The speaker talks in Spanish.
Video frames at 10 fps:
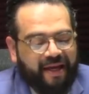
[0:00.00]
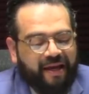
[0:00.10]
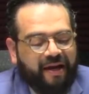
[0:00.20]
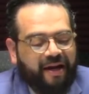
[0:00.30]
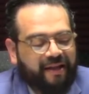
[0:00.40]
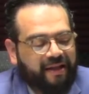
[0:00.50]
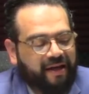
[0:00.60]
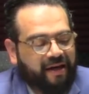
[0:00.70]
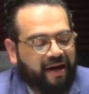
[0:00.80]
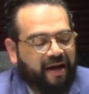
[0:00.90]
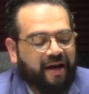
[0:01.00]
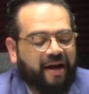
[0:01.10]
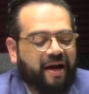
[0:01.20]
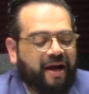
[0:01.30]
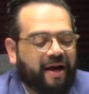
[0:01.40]
Inglaterra,
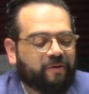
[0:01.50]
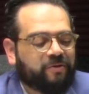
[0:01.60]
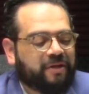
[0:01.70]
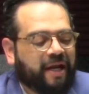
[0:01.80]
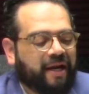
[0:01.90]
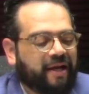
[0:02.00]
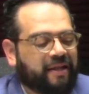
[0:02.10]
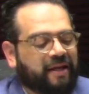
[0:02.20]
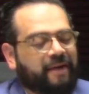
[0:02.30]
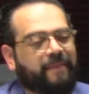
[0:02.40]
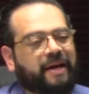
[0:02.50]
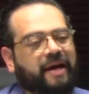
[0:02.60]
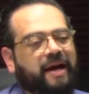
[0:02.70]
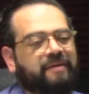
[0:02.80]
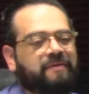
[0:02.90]
Australia, Dinamarca y